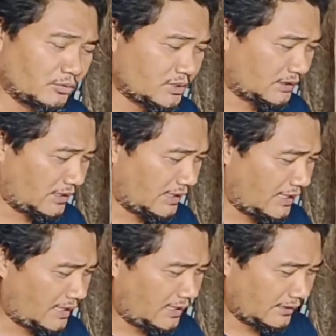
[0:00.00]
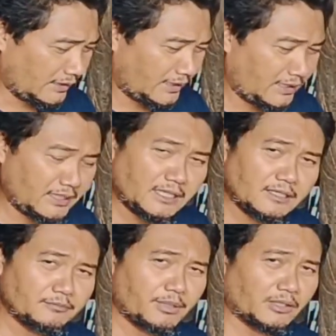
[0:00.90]
baru setelah kering
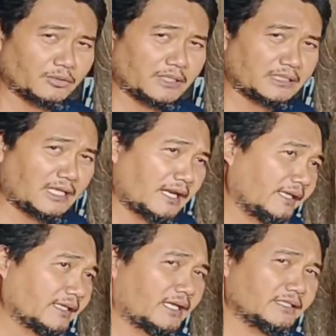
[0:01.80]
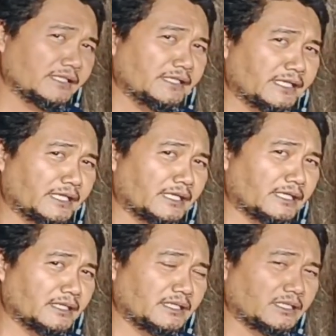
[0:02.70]
baru kita naikkan dinding
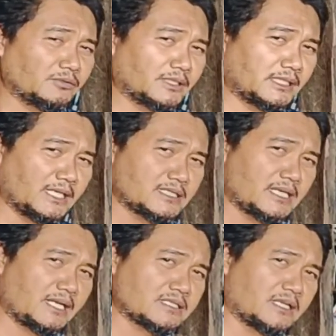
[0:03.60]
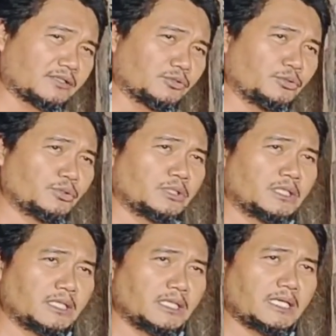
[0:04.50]
itu adalah salah satu
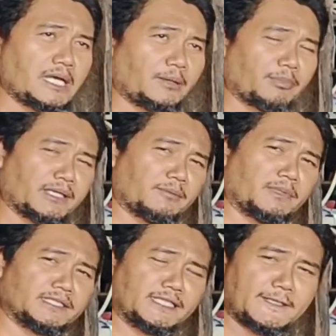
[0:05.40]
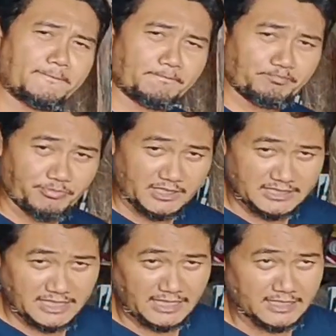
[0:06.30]
apa namanya
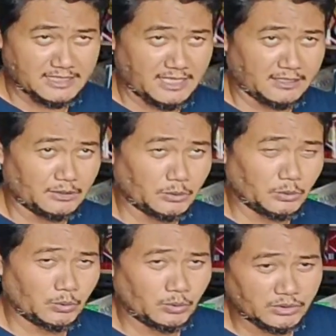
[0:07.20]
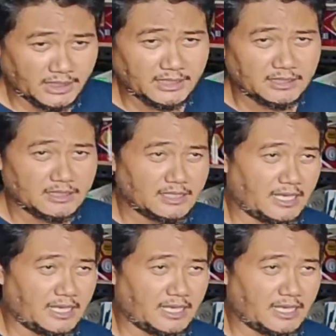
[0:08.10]
salah satu trik